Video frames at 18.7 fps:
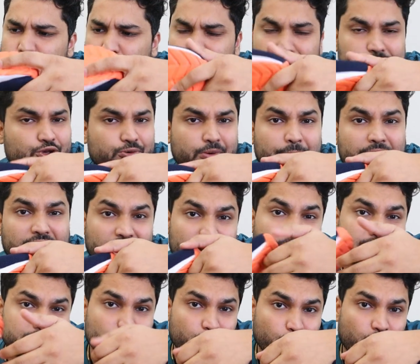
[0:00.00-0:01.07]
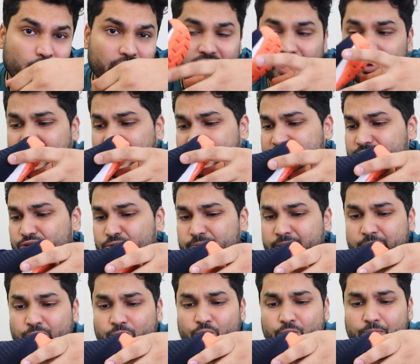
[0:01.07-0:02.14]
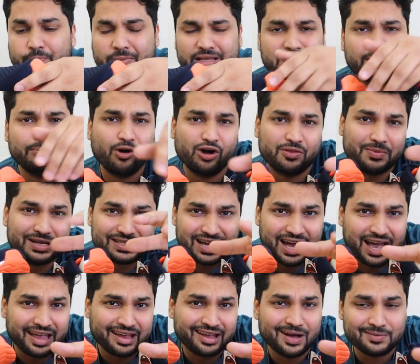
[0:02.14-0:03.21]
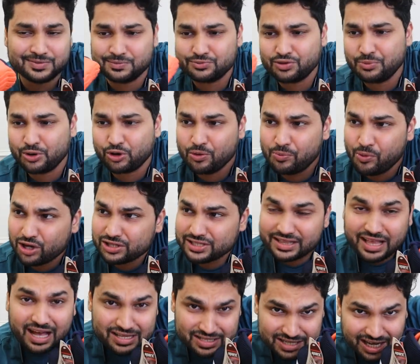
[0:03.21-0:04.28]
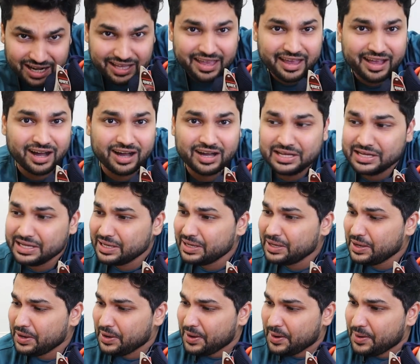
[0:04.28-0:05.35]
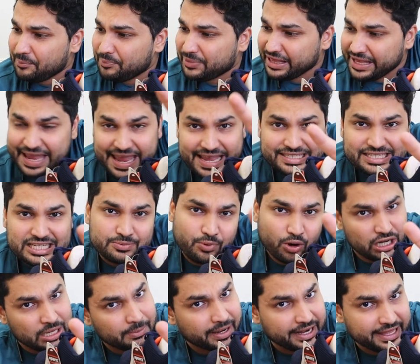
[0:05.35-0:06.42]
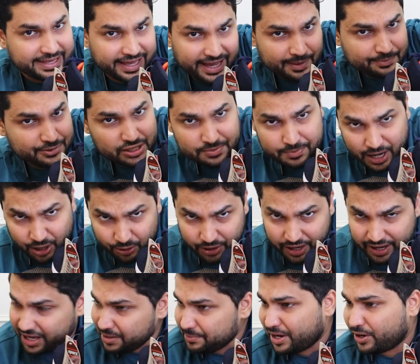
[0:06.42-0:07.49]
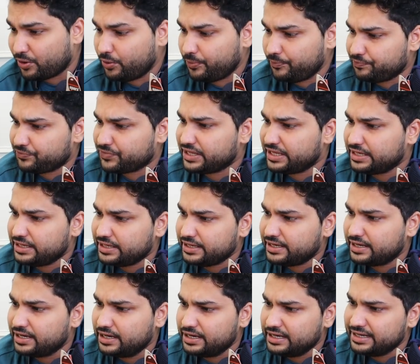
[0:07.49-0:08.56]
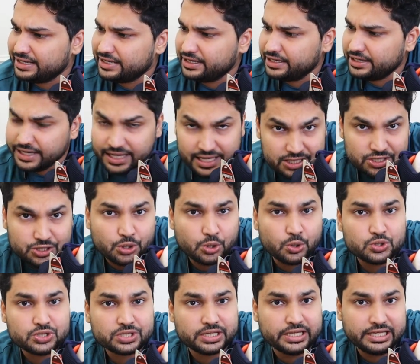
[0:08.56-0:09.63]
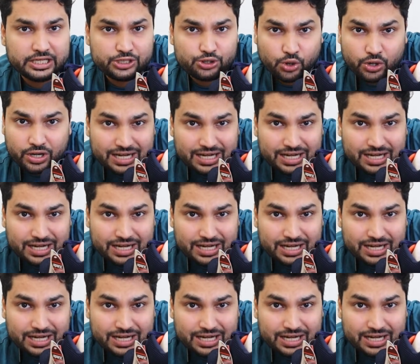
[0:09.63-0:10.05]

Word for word: सौ चौदह सौ रुपये में अगर मैं इसे लूँगा ना भाई तो मेरे को मतलब बहुत मज़ा आएगा आप समझो मेरे को बहुत ज़्यादा अच्छा लगेगा मतलब एक चीज़ बोलनी पड़ेगी आप चीज़ मानो या नहीं मानो इस शूज की जो